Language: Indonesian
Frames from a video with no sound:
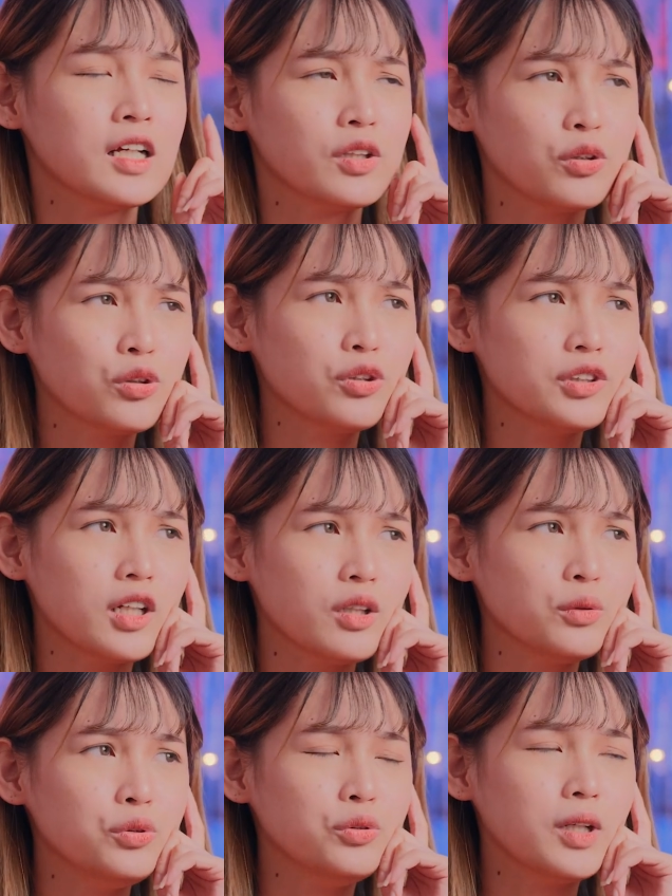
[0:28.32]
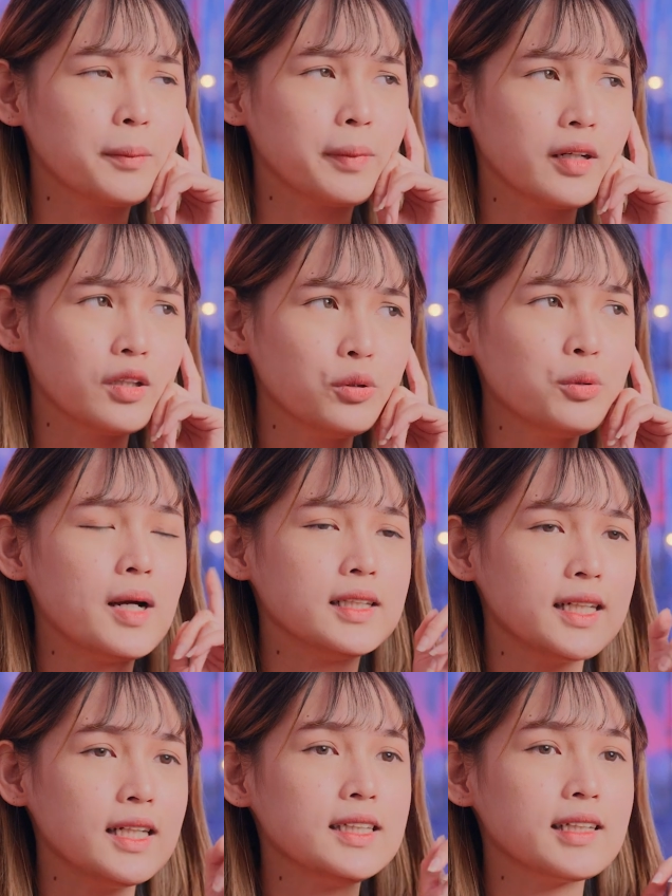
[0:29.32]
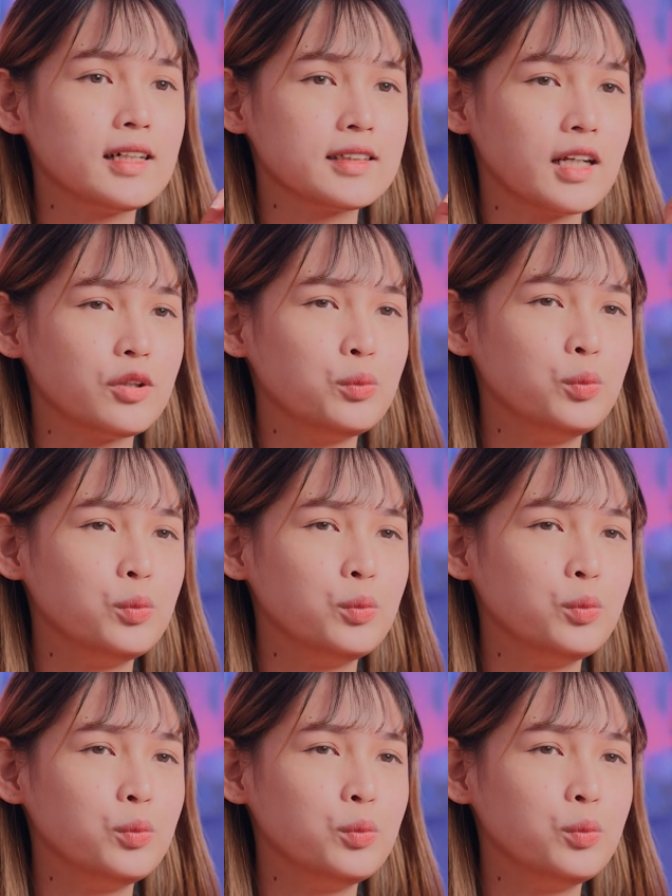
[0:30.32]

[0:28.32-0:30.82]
Terus aku juga pernah tuh baca di salah satu